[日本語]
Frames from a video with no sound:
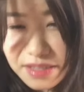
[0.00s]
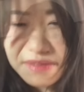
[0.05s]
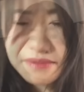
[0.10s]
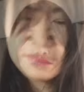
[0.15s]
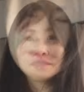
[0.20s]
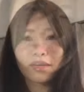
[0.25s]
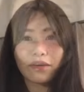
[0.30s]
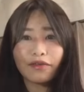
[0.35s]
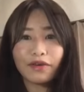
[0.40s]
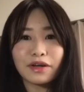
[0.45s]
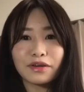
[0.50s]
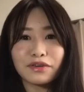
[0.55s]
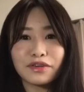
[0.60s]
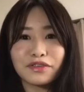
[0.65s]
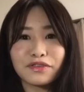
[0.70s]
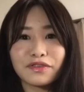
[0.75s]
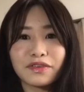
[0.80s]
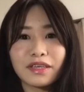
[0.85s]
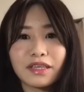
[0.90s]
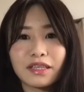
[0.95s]
質が悪
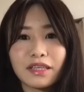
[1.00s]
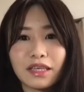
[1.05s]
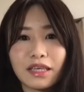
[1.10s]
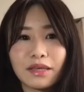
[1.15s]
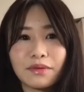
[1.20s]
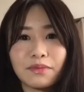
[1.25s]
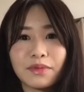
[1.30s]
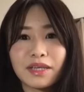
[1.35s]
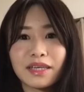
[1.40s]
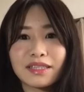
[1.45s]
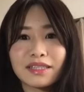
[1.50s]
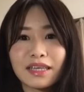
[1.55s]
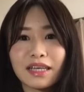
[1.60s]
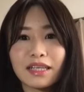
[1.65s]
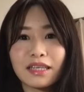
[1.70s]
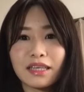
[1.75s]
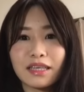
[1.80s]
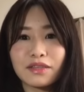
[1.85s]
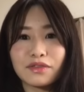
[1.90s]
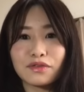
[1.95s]
い時に皆さ
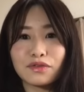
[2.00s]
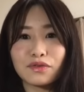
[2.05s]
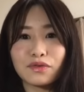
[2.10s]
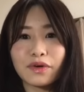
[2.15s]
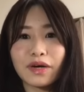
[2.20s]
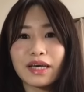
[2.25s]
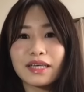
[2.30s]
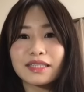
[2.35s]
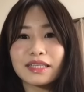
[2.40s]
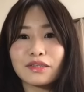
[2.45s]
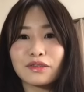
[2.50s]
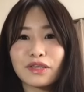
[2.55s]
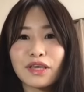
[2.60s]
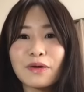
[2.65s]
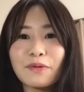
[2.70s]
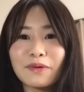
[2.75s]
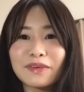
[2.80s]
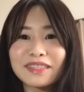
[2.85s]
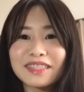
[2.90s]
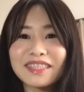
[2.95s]
んにちょっと感謝の
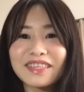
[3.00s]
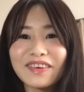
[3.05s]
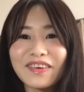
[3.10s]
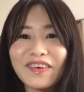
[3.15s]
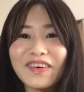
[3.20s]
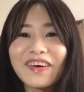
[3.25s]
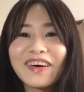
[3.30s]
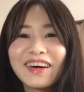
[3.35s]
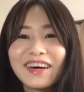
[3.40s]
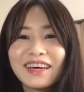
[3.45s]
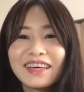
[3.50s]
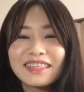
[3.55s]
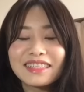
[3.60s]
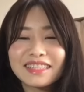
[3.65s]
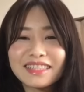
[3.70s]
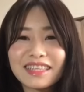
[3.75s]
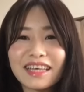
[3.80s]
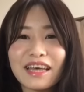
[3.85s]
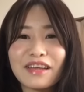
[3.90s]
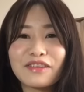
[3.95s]
気持ちを
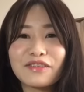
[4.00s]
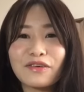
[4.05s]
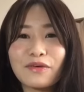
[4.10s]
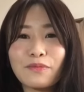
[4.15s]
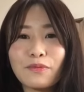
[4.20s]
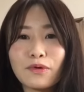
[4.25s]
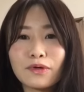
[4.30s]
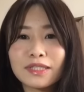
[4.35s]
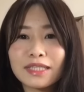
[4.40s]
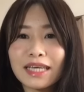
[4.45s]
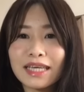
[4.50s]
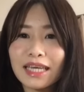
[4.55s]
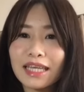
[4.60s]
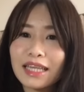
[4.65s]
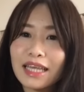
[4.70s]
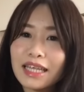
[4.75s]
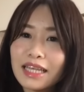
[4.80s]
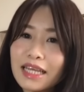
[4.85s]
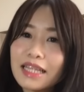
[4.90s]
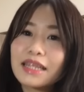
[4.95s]
伝えるのは申し
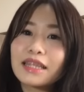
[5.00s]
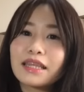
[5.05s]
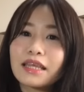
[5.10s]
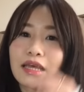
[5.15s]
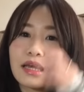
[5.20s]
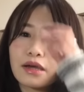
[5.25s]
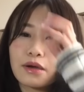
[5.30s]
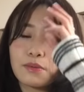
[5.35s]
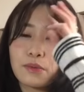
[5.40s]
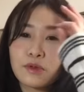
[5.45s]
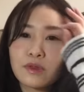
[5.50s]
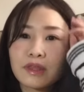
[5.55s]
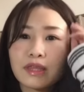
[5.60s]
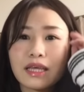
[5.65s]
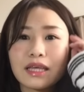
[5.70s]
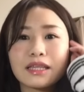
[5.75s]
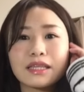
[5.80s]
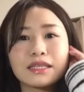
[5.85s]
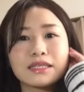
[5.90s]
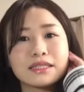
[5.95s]
訳ないなって思っ
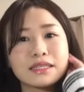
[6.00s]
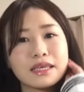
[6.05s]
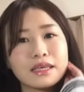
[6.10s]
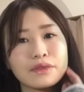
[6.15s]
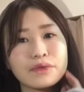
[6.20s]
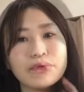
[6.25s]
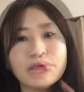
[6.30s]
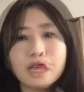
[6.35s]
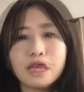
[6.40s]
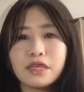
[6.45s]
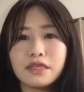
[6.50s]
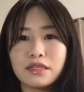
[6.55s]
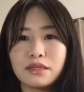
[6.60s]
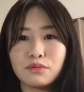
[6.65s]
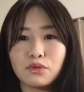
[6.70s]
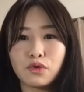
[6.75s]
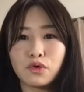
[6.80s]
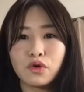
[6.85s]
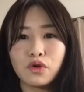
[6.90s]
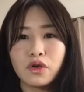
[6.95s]
たんですけど、いつ
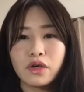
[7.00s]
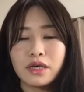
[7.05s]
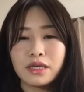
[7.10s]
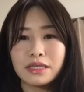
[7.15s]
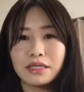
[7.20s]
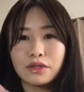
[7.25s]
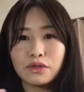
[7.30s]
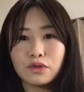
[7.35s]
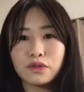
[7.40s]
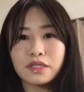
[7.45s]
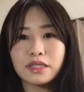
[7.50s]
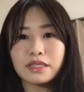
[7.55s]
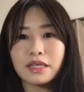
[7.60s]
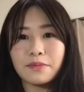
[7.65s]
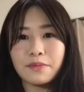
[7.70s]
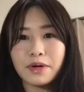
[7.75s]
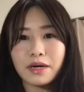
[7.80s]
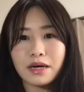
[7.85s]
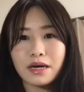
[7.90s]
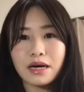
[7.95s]
も視聴者
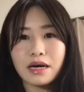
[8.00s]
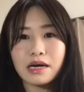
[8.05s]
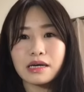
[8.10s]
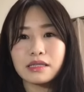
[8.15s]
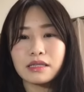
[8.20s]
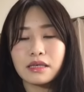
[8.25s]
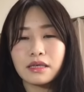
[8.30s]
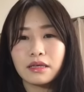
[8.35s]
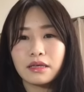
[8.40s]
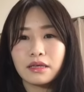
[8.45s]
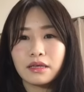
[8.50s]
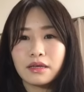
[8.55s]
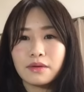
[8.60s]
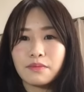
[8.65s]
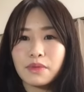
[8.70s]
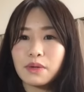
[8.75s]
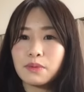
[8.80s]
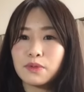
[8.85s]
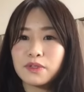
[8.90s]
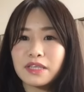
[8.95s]
様が
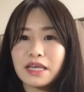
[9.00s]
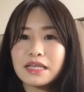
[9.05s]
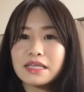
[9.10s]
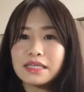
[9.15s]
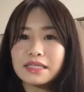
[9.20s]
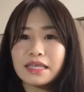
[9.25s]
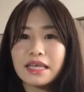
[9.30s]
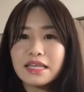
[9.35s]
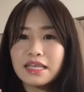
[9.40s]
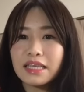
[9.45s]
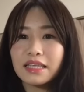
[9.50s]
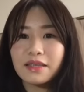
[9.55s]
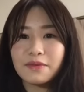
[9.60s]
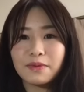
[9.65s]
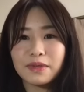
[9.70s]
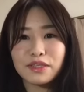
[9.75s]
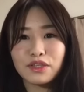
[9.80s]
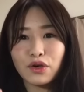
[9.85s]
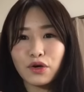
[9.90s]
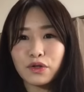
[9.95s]
孫さん2000人行って
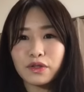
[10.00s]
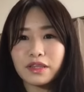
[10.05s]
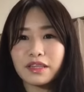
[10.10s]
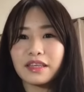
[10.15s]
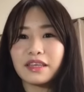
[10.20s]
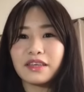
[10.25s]
ますよっ